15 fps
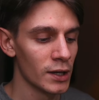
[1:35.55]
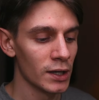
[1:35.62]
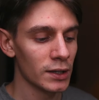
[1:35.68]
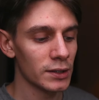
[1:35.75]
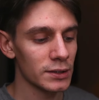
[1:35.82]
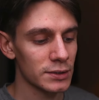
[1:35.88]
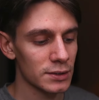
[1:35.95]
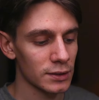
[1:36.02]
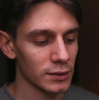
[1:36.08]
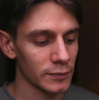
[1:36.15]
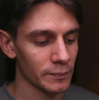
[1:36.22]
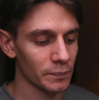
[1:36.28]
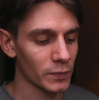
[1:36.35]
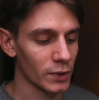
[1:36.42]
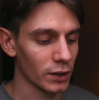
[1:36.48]
если
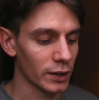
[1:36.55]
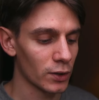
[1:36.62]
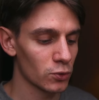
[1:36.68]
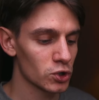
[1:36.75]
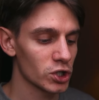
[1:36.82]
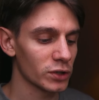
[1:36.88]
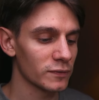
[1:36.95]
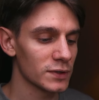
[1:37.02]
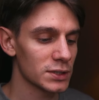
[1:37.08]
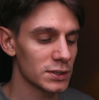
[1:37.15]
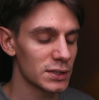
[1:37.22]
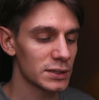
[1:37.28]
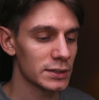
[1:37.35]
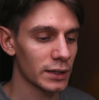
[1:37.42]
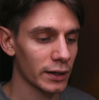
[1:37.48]
хорошие
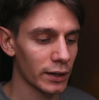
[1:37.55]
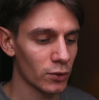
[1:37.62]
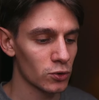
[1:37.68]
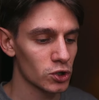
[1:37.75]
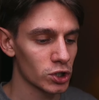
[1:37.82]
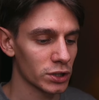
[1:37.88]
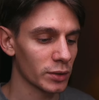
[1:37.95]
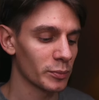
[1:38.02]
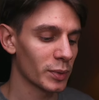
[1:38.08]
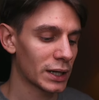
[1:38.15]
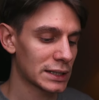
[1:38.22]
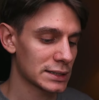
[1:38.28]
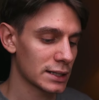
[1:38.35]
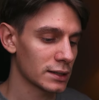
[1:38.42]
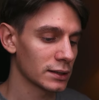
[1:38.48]
инвестиции, хорошие там
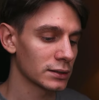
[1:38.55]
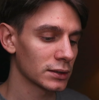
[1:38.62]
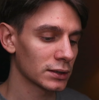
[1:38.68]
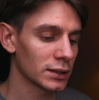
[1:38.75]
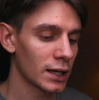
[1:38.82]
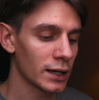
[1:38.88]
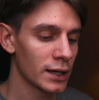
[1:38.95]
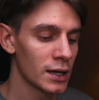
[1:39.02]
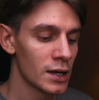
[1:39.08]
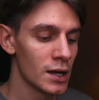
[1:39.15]
показатели и так далее,